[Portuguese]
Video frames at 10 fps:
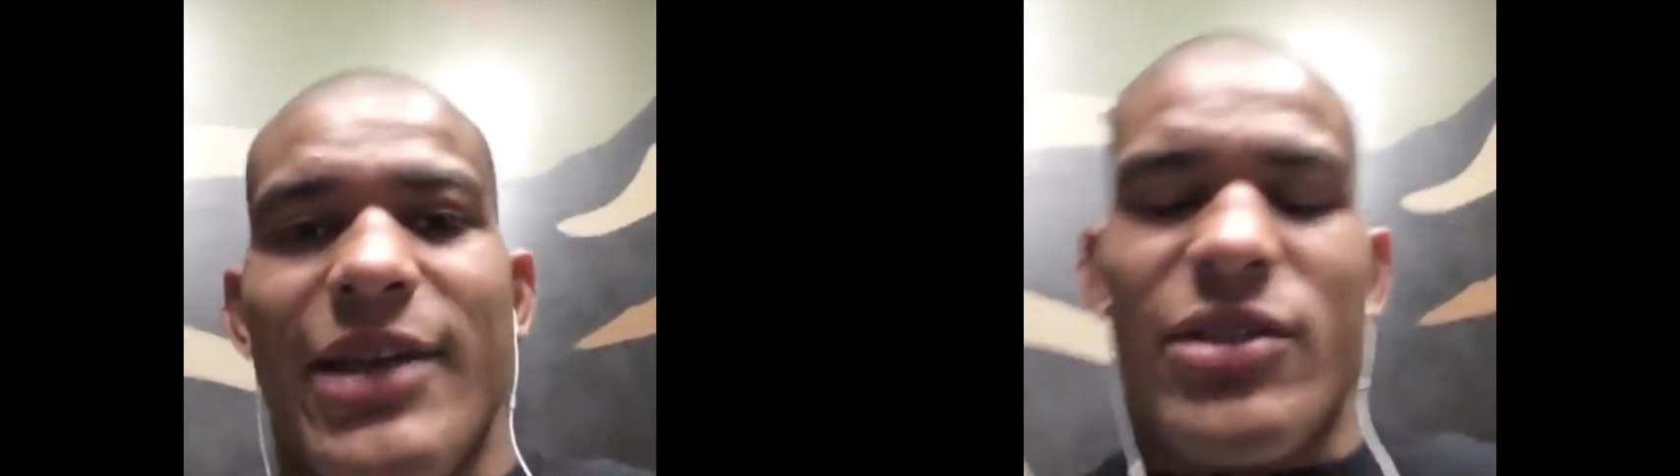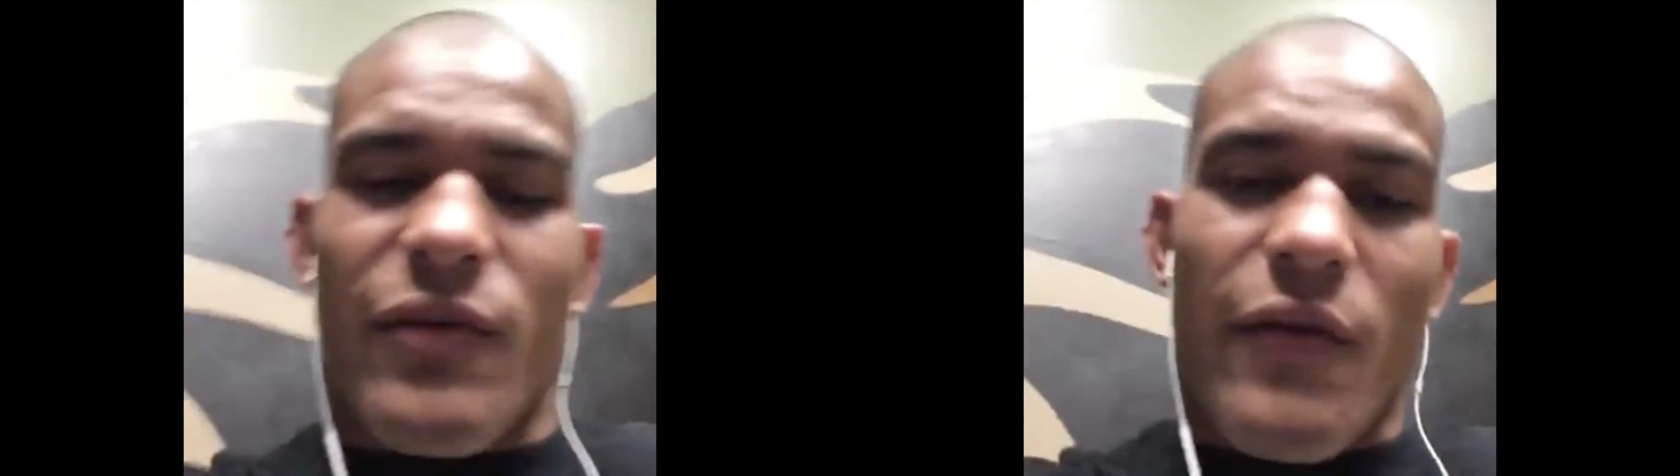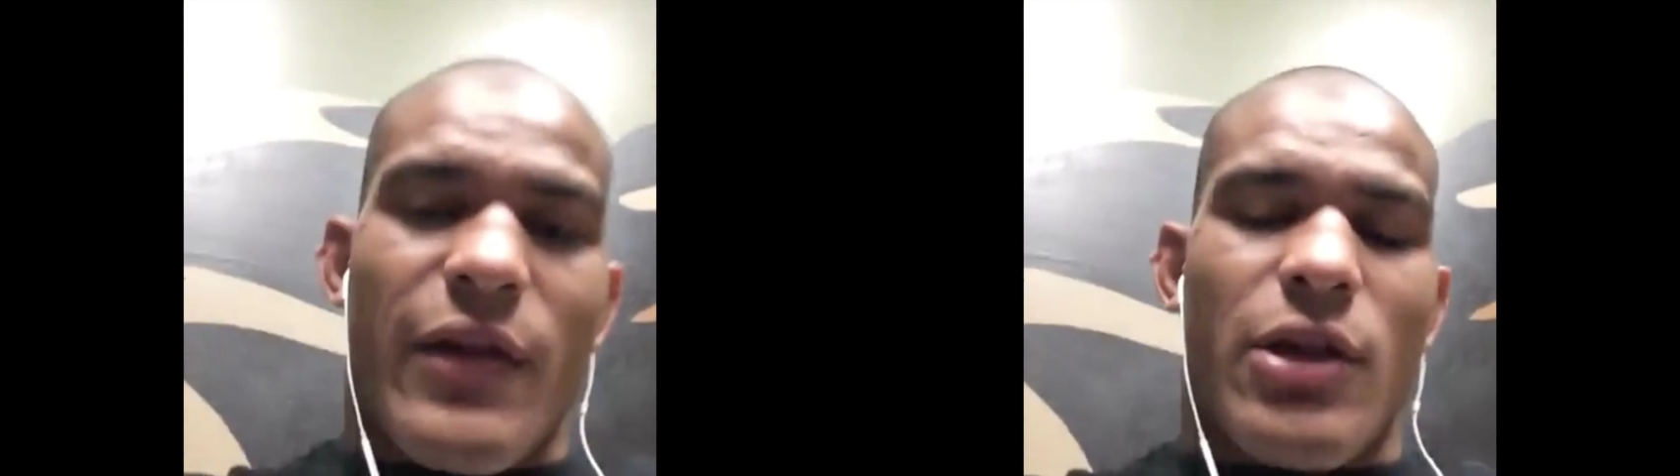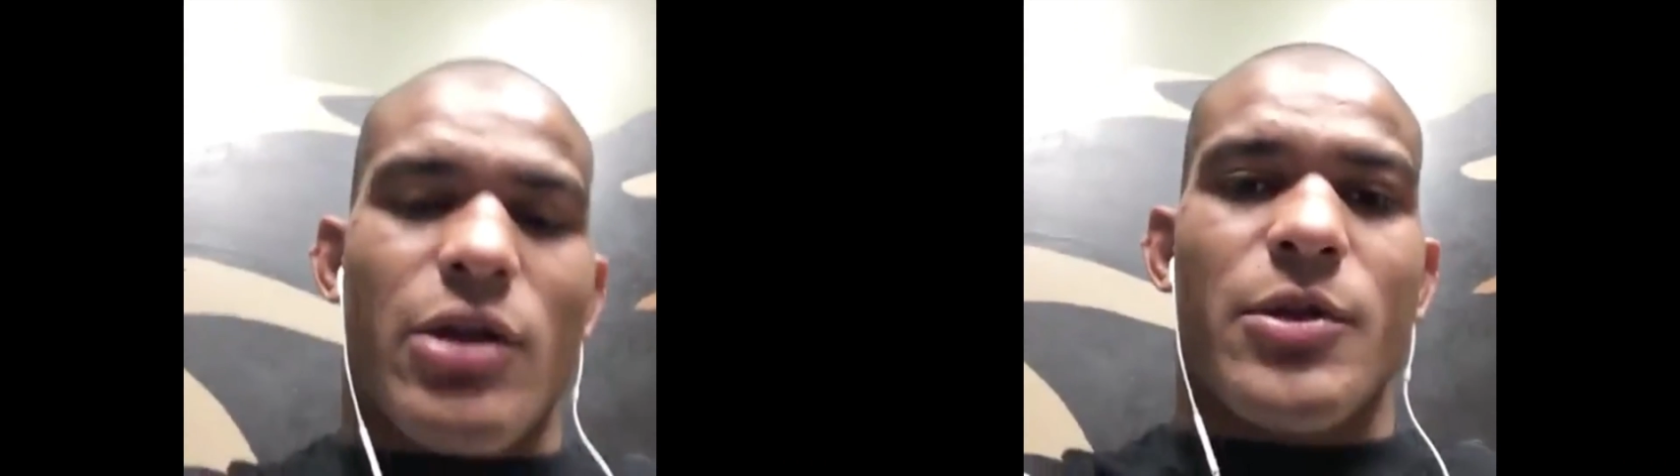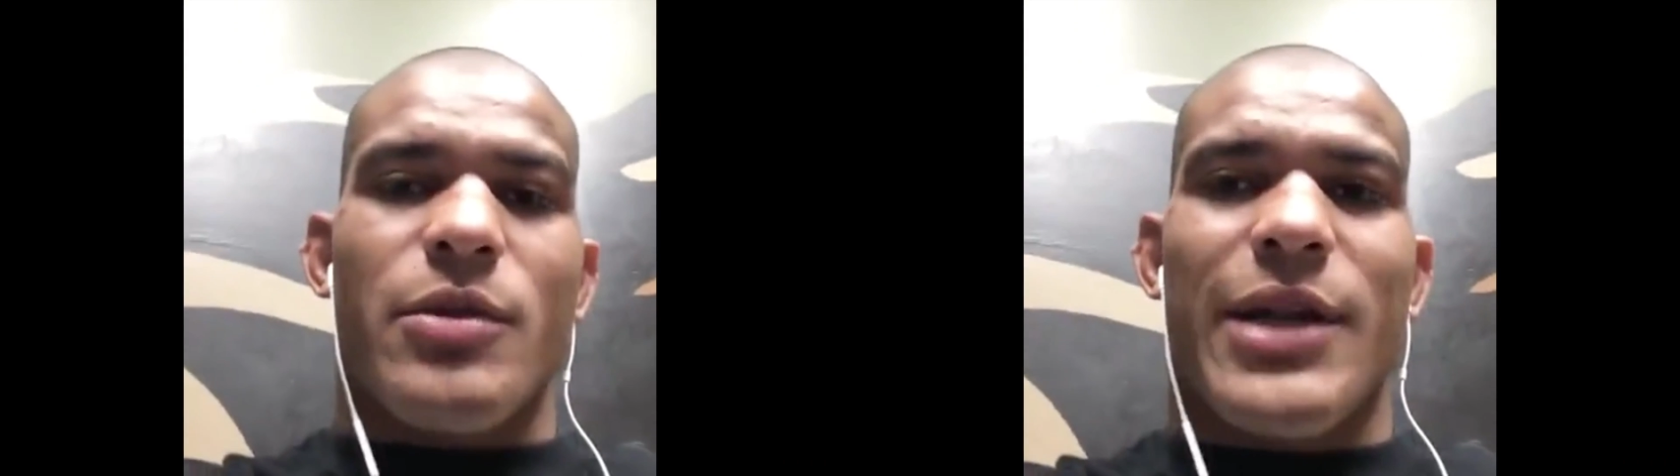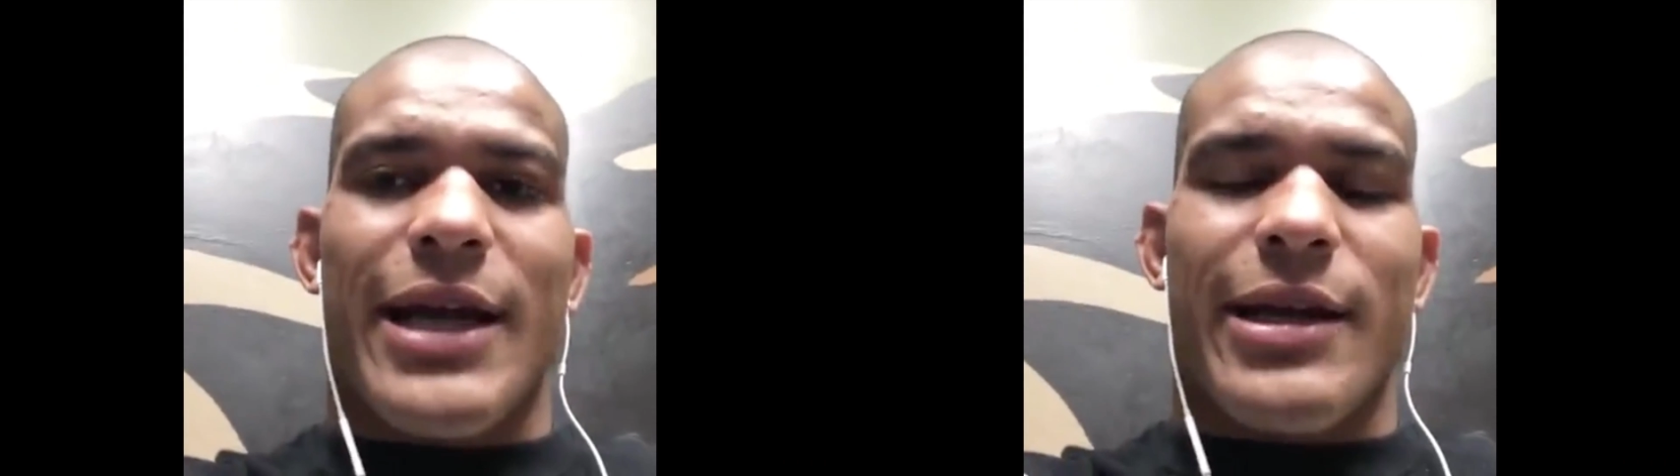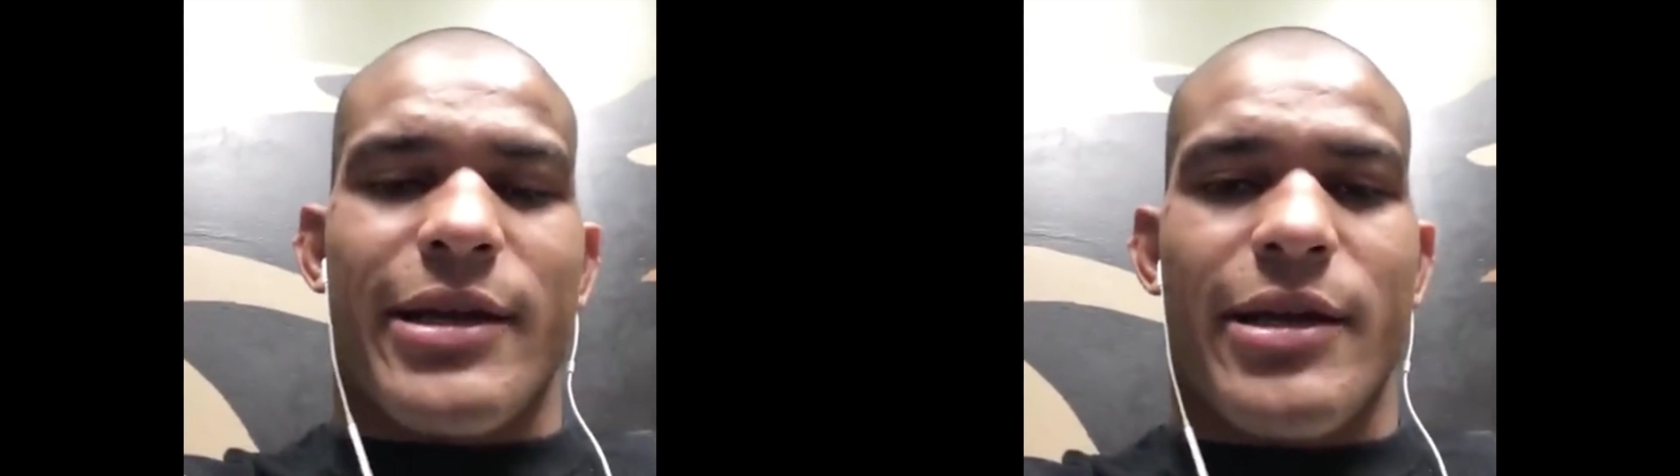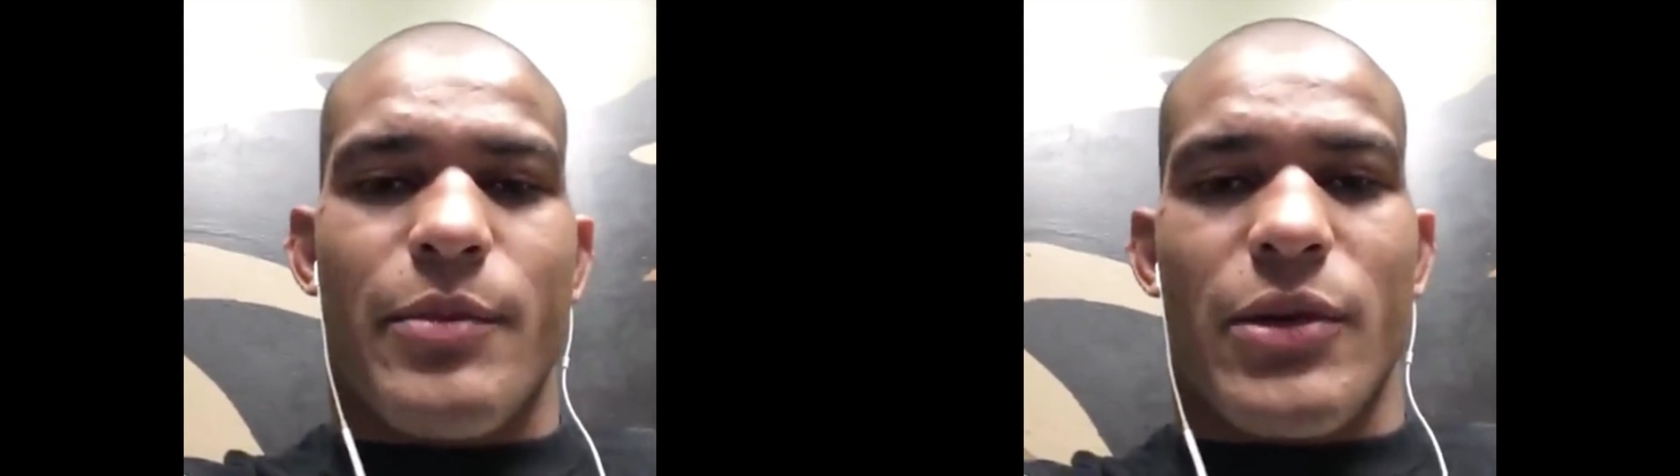não vou falar o nome do moleque
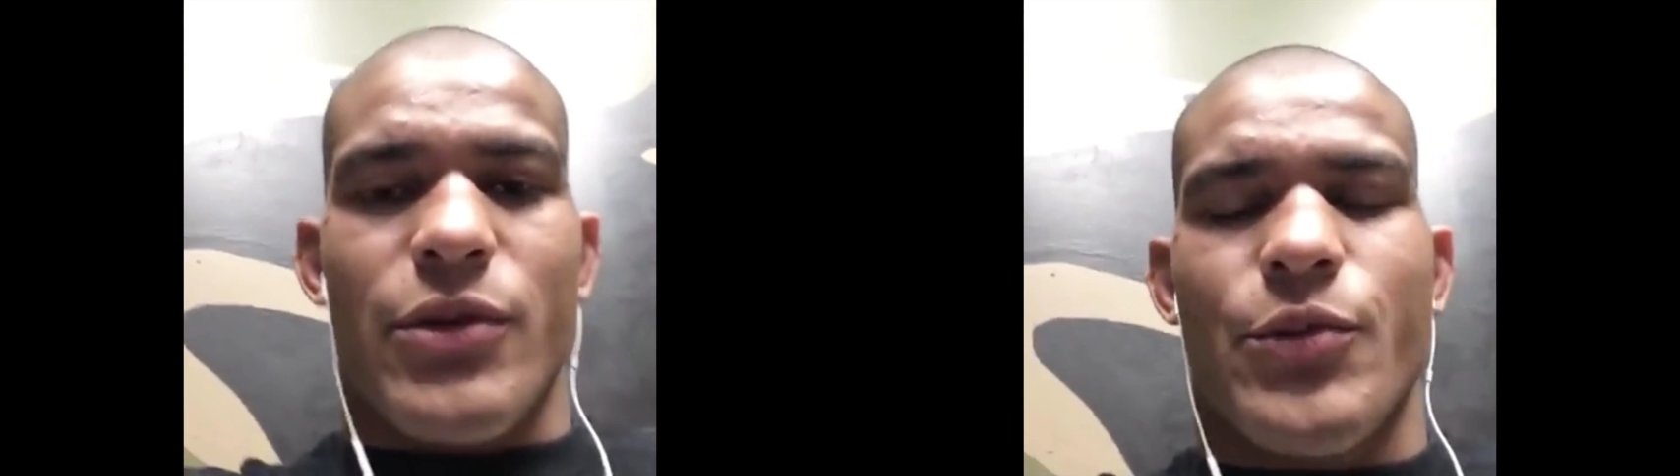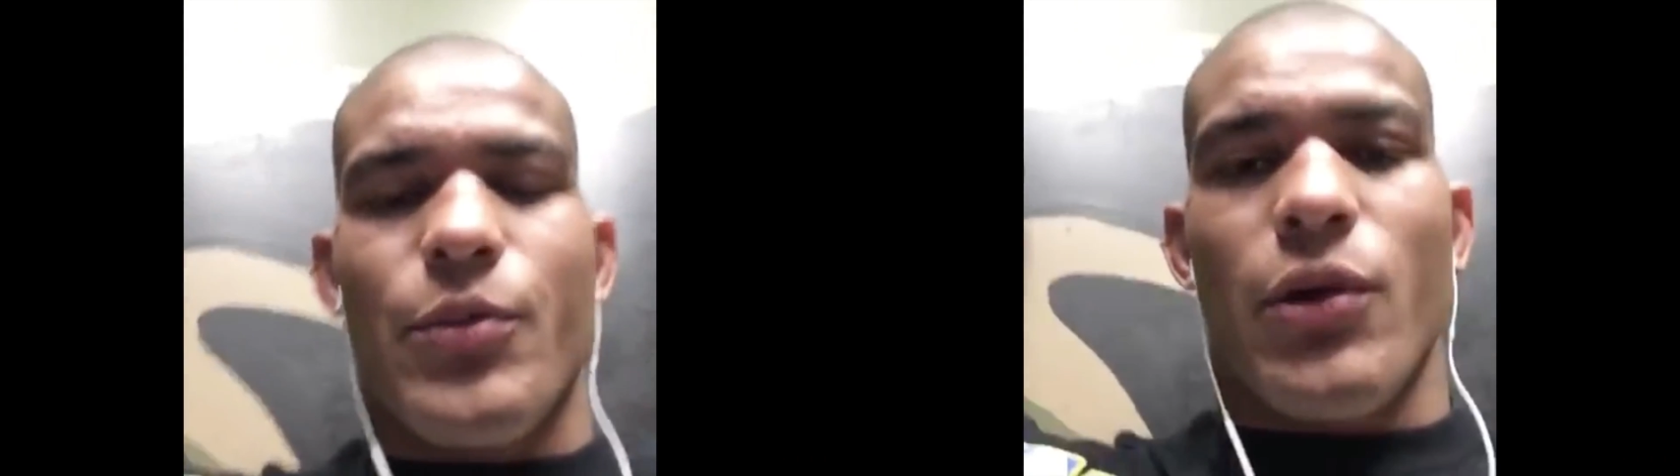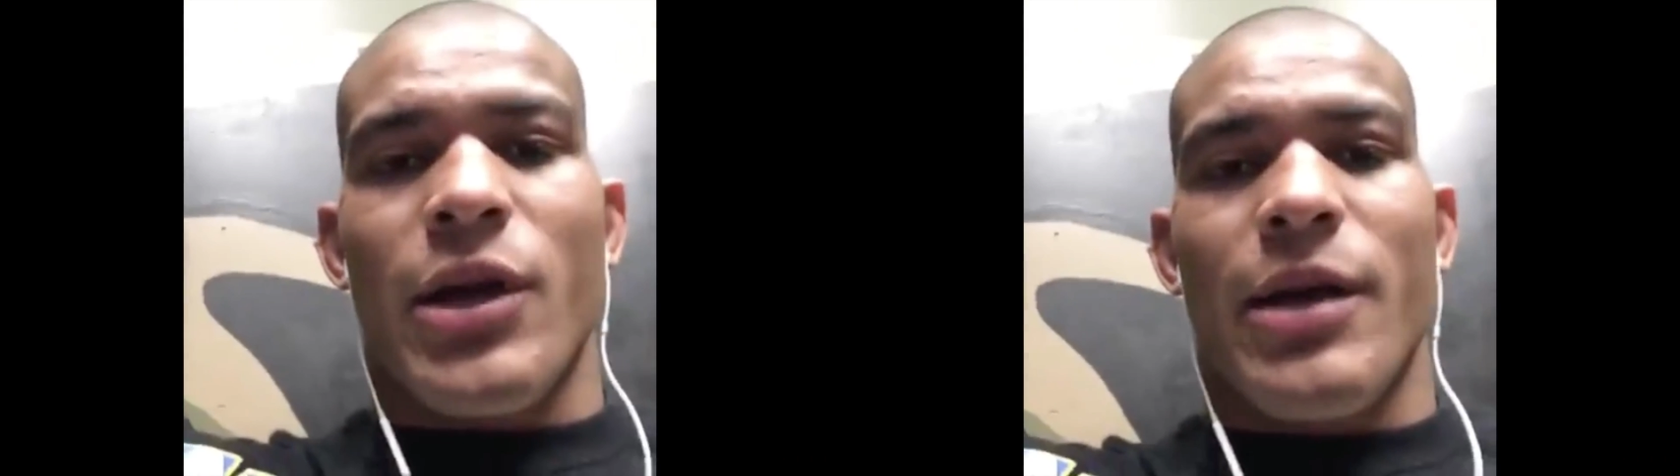aqui pra não expor, né?